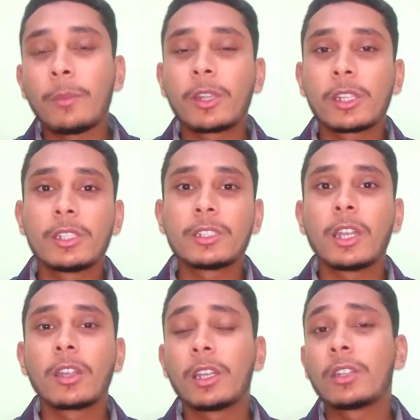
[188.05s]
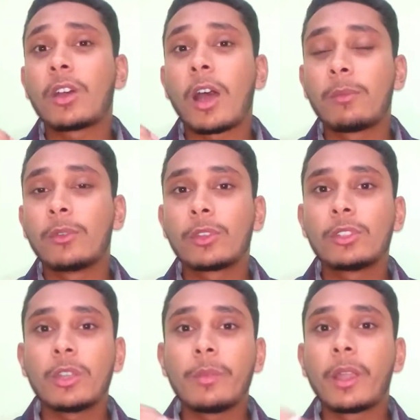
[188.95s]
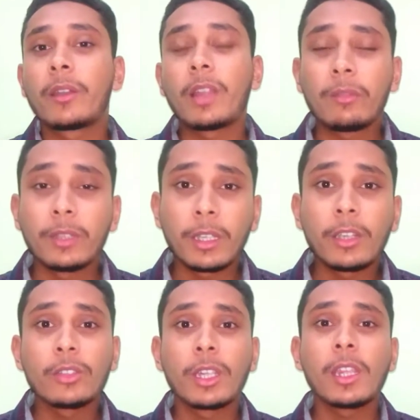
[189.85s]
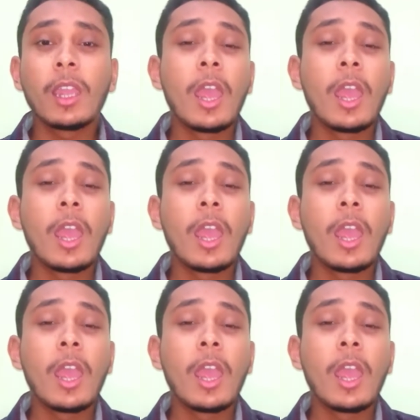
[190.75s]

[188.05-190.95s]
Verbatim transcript: एप्लीकेशन इंस्टॉल करें तो आप लोगों की जो बैटरी लाइफ इंक्रीज होगी